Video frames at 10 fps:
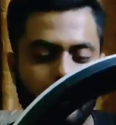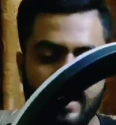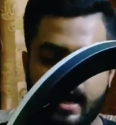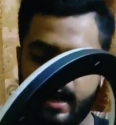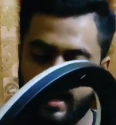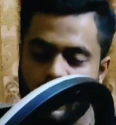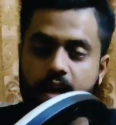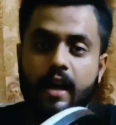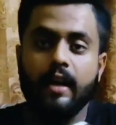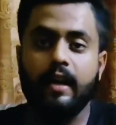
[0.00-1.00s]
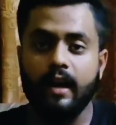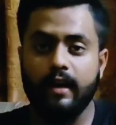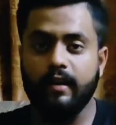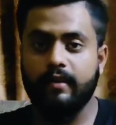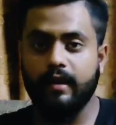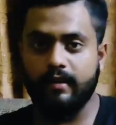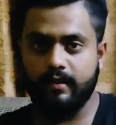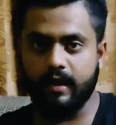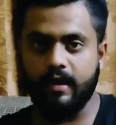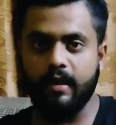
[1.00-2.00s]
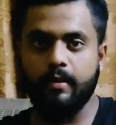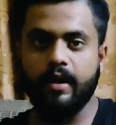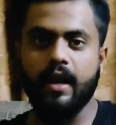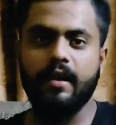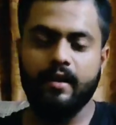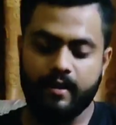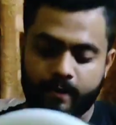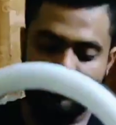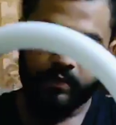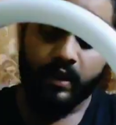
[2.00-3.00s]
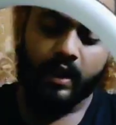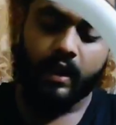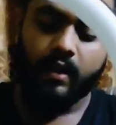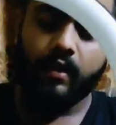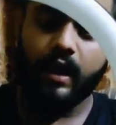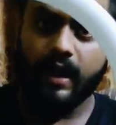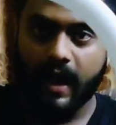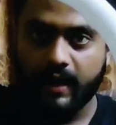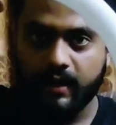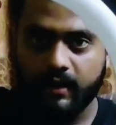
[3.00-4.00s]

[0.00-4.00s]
ये है 36 सेंटीमीटर रिंग लाइट